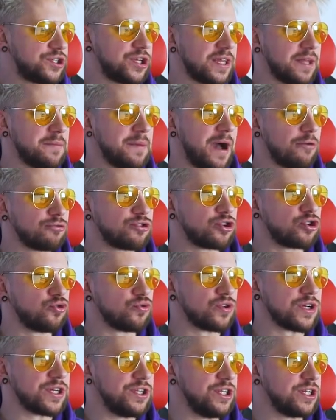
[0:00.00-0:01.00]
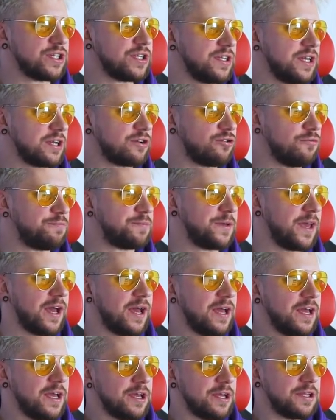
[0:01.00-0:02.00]
Siedem aut, których nigdy nie
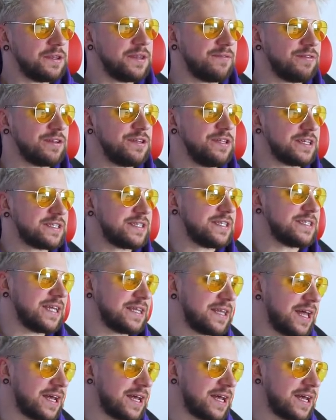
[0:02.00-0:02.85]
kupię. Nawet nie chcę za